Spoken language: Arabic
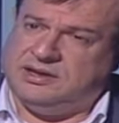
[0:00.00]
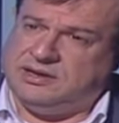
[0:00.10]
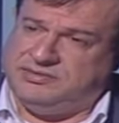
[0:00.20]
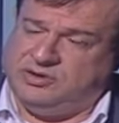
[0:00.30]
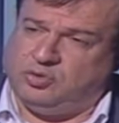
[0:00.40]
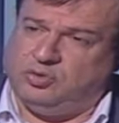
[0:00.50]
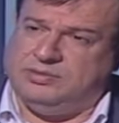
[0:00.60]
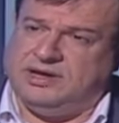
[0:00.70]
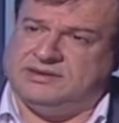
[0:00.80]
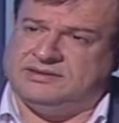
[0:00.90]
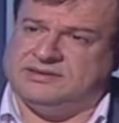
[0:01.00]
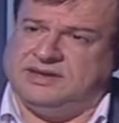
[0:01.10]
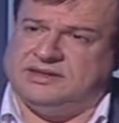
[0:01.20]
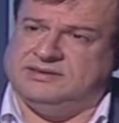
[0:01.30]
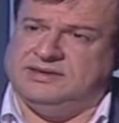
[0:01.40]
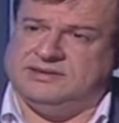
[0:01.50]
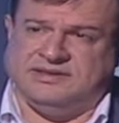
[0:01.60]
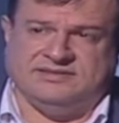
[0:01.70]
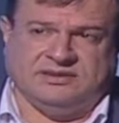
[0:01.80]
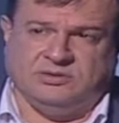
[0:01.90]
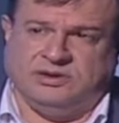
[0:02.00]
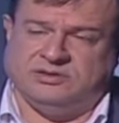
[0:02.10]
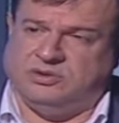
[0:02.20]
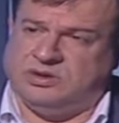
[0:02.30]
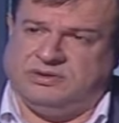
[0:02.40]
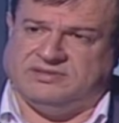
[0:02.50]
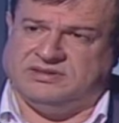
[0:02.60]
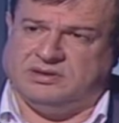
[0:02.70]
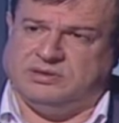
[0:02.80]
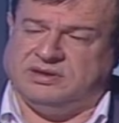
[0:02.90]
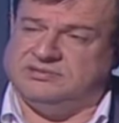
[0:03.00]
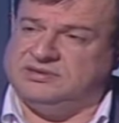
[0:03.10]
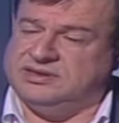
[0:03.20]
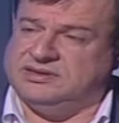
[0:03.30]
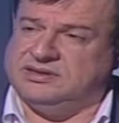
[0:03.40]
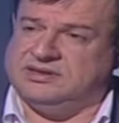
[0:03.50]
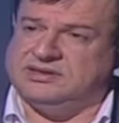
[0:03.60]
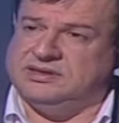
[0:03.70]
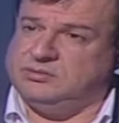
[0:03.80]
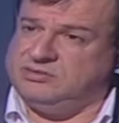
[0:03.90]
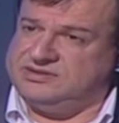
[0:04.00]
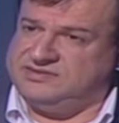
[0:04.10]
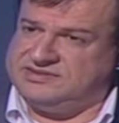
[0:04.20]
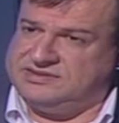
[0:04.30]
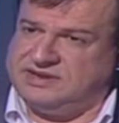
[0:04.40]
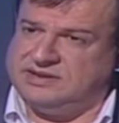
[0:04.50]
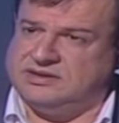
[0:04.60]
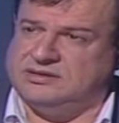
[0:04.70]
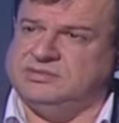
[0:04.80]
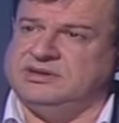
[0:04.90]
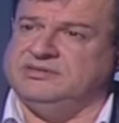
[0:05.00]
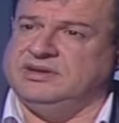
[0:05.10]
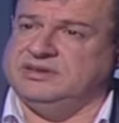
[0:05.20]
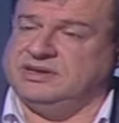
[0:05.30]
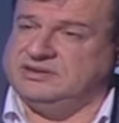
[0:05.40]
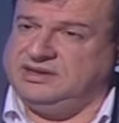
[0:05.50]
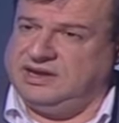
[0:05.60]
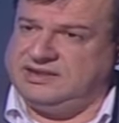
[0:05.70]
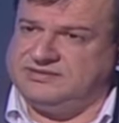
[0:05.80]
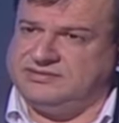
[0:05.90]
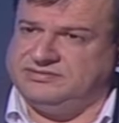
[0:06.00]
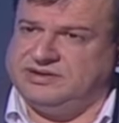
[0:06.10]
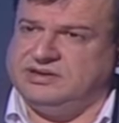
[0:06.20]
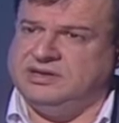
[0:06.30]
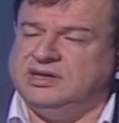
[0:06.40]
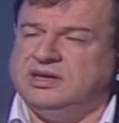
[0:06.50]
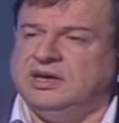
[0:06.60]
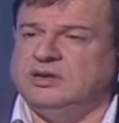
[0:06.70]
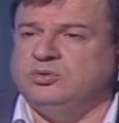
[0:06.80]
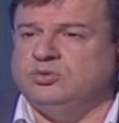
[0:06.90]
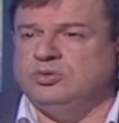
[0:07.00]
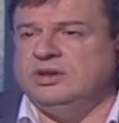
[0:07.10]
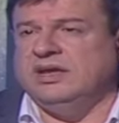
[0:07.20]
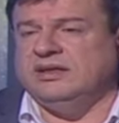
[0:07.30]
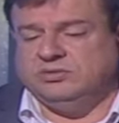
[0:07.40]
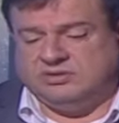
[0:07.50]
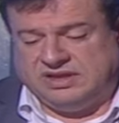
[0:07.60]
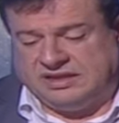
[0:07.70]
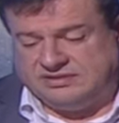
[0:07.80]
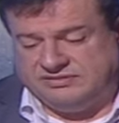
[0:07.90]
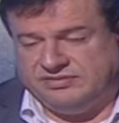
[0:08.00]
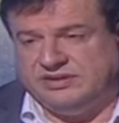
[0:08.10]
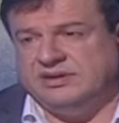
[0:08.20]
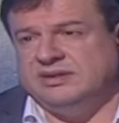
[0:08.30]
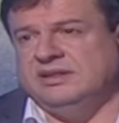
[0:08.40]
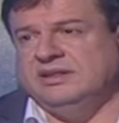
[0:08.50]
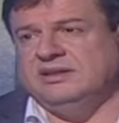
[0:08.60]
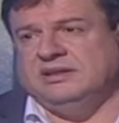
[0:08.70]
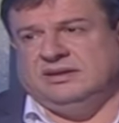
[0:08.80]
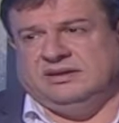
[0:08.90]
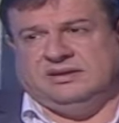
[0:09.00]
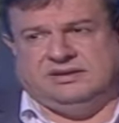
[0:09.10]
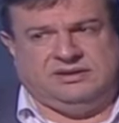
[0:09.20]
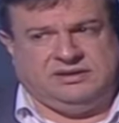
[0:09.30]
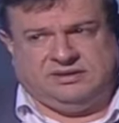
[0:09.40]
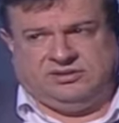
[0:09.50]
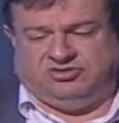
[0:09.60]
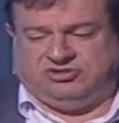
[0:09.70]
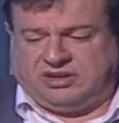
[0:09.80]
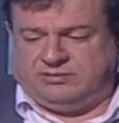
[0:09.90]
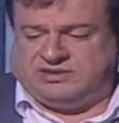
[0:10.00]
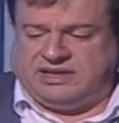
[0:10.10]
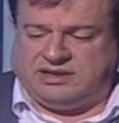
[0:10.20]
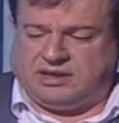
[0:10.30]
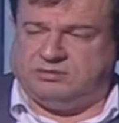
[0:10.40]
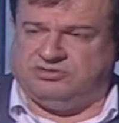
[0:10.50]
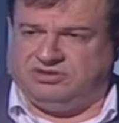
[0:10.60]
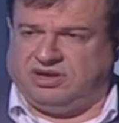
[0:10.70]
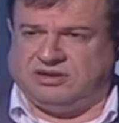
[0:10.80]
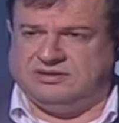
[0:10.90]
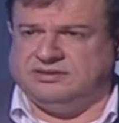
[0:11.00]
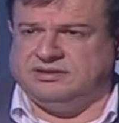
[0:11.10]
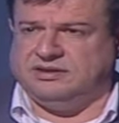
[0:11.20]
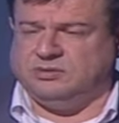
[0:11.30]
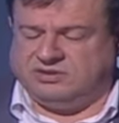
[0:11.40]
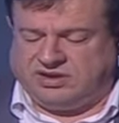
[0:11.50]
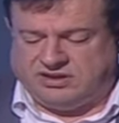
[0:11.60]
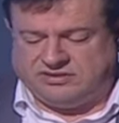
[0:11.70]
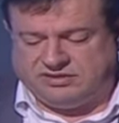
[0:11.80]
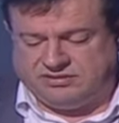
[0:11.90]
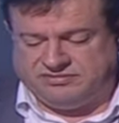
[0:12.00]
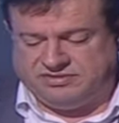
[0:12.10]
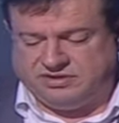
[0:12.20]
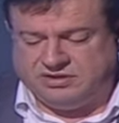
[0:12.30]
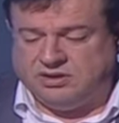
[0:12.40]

في عقوبات تتعدى لثلاث سنوات واربع سنوات في عندك ضرب موظف اثناء الخدمه في عندك انتحال صفه هدول كلياتهم حتى في الجرائم المتعلقه بالشعائر الدينيه والنعرات الطائفيه